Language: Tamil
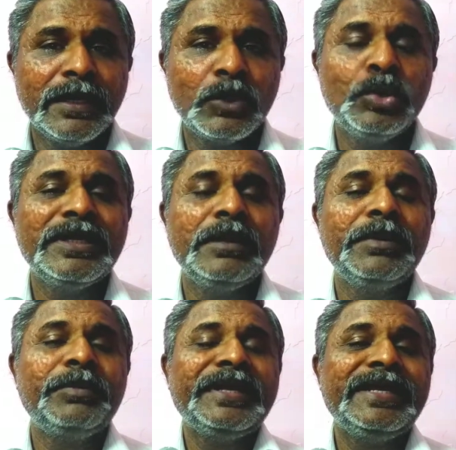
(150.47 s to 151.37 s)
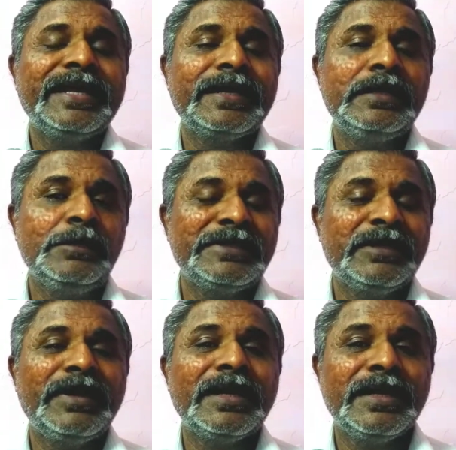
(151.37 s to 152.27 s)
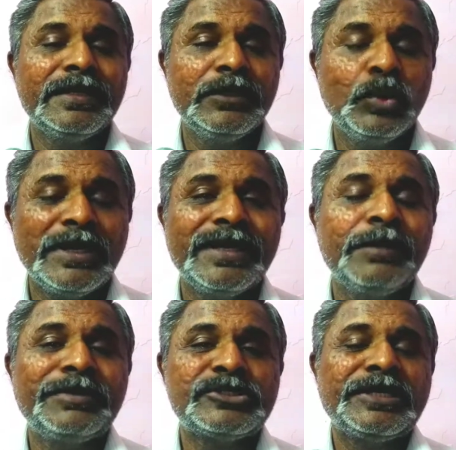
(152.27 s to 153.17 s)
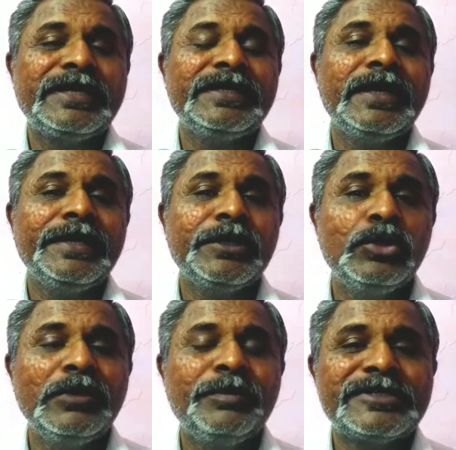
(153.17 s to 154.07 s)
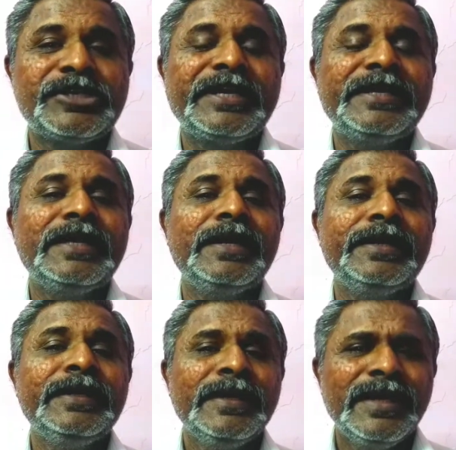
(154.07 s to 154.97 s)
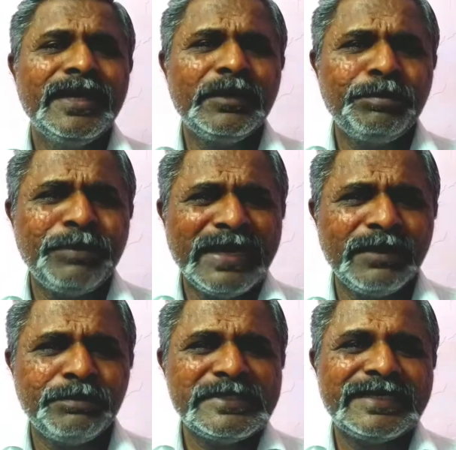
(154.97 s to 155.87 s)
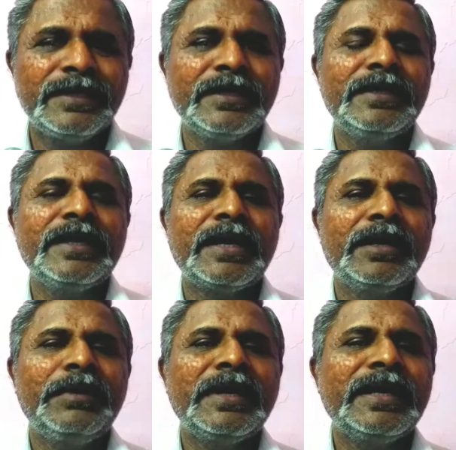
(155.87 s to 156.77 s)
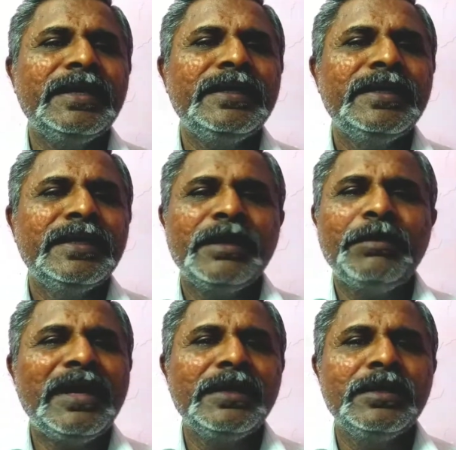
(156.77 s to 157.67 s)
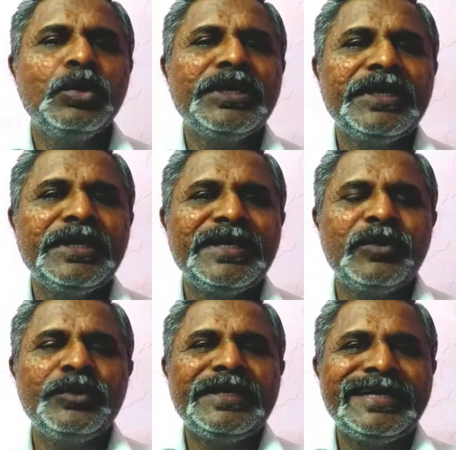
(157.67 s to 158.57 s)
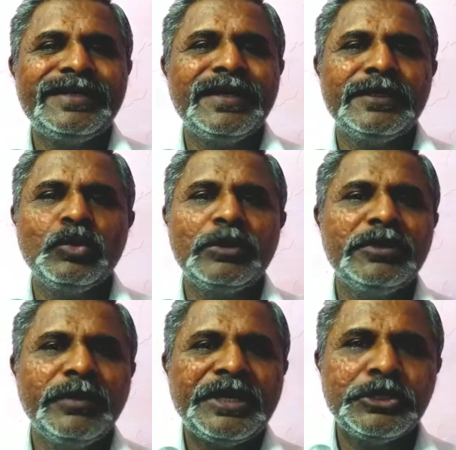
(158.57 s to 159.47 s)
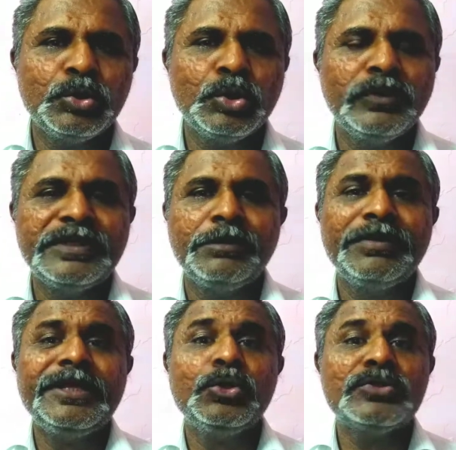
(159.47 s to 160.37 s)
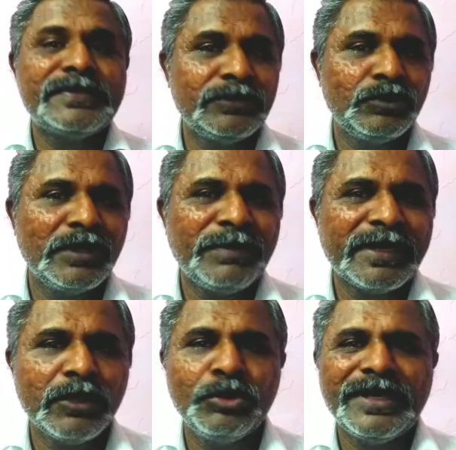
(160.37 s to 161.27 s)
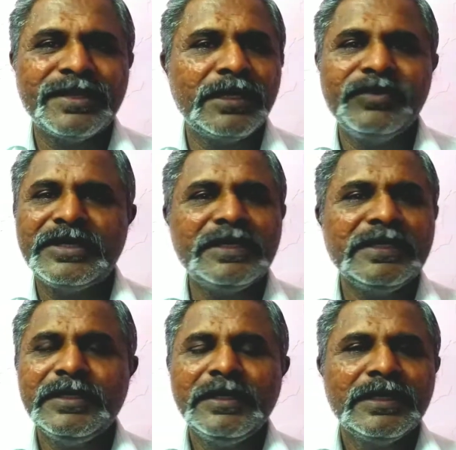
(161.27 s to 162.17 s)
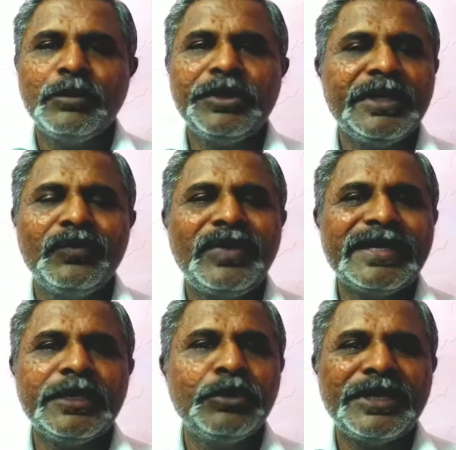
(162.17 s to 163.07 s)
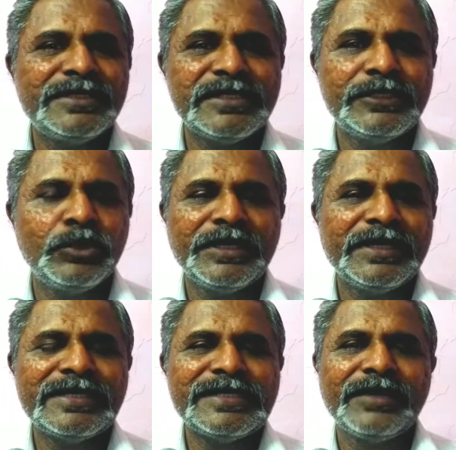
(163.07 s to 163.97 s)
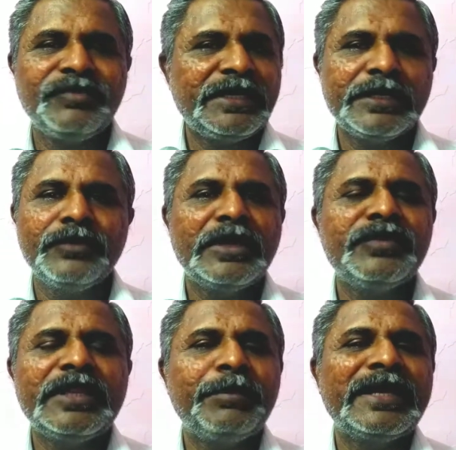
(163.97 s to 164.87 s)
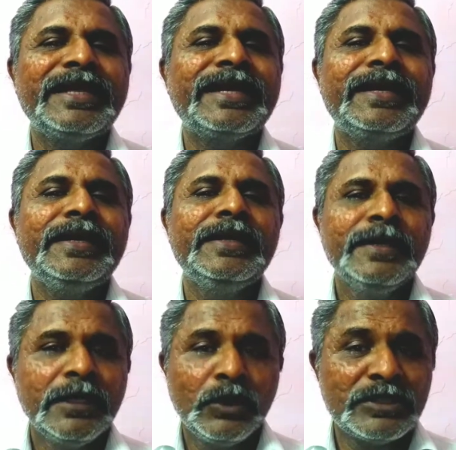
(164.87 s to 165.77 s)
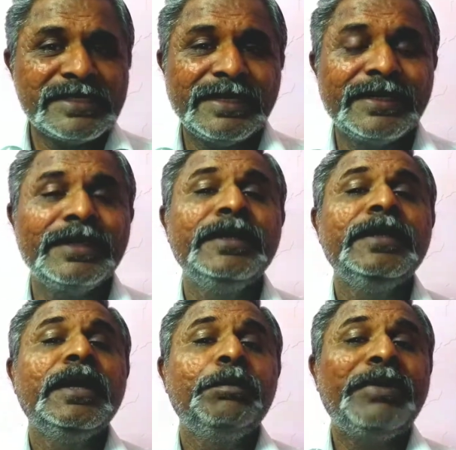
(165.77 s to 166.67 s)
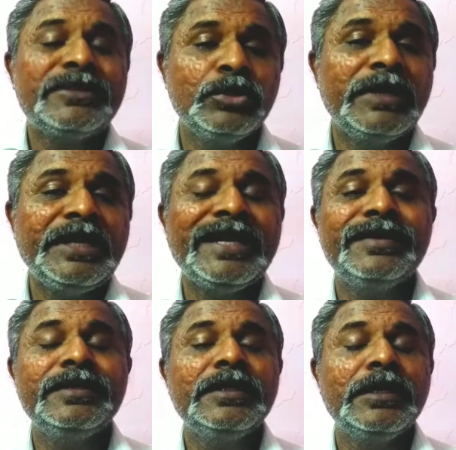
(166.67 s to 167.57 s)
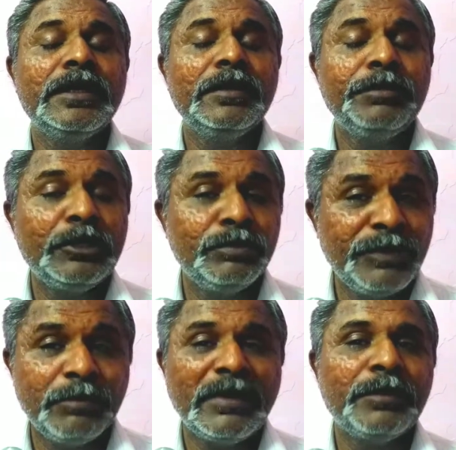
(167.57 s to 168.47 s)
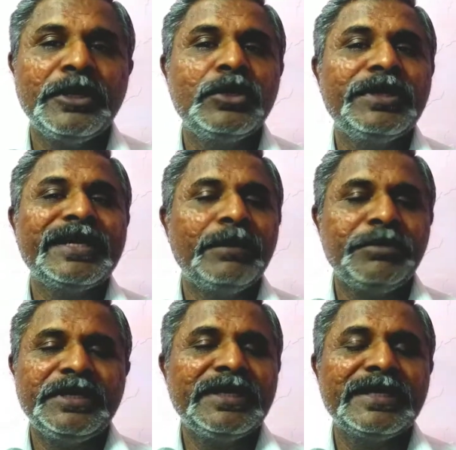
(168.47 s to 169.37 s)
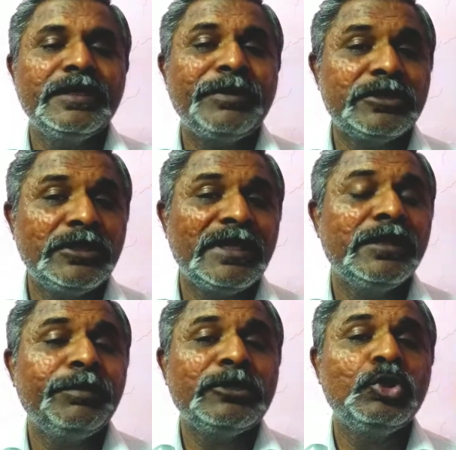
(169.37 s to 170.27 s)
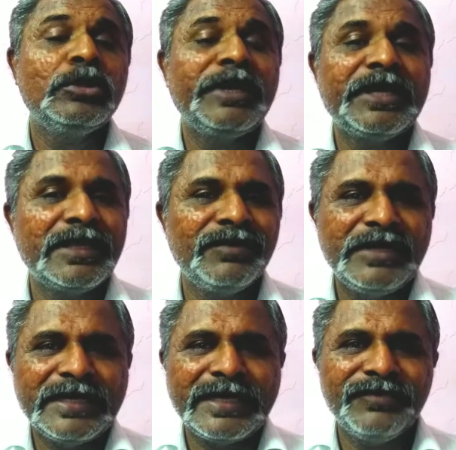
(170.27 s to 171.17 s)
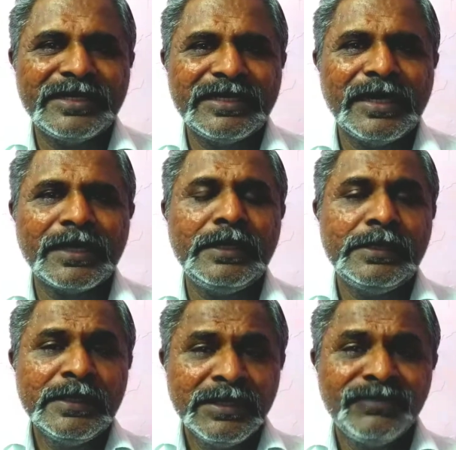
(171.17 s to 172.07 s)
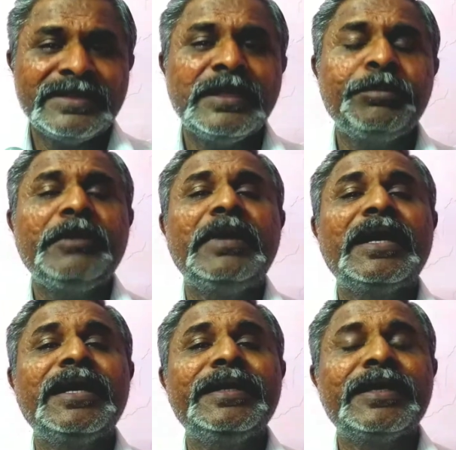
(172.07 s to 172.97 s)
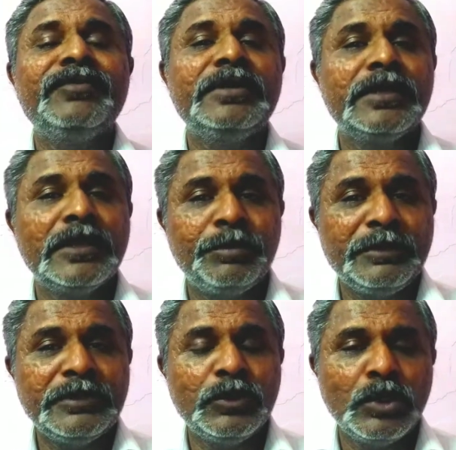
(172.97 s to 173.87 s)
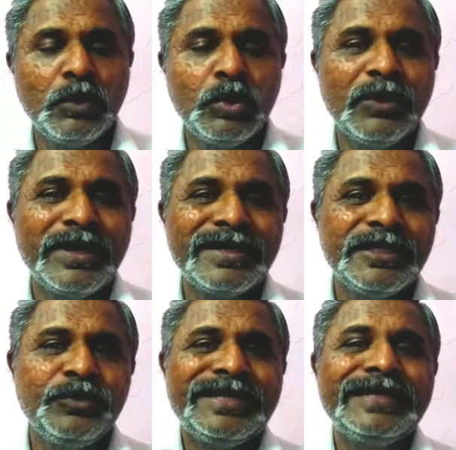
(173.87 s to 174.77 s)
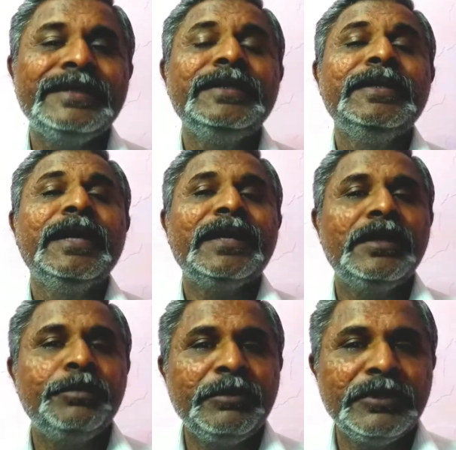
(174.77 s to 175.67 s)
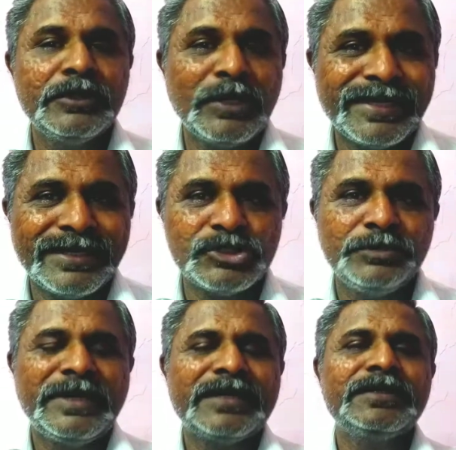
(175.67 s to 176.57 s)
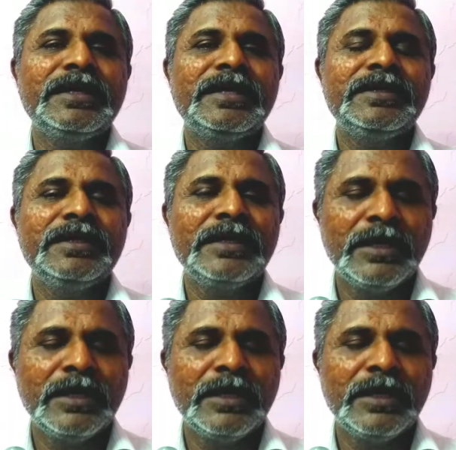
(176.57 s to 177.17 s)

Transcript: கூடுதல் பணி நேரங்கள் நிமித்தமாக அல்லது உடல்நல பிரச்சனைகளினாலே குடும்ப பிரச்சனைகளினாலே என்று பல சிக்கல்கள் காரணமாக நம்மால் ஒரு இரவு எட்டு அல்லது ஒன்பது மணிக்கு தூங்குவது என்பதை யோசித்து கூட பார்க்க முடியாத அளவிற்கு நம்முடைய வாழ்க்கை முறைகள் சென்று கொண்டிருக்கின்றன வீட்டிற்கு வருவதே பல நேரங்களில் ஒரு சிலருக்கு பத்து மணி அல்லது இன்னும் பெரும்பான்மையானோருக்கே அப்படி இருக்கிறது பத்து அல்லது பதினோரு மணிக்கு தான் வீட்டிற்கே வருகிறார்கள் வந்த பின்பாக இரவுக்கு பின்பு உணவு அருந்திவிட்டு அதன் பின்பு தொலைக்காட்சி பார்த்து அல்லது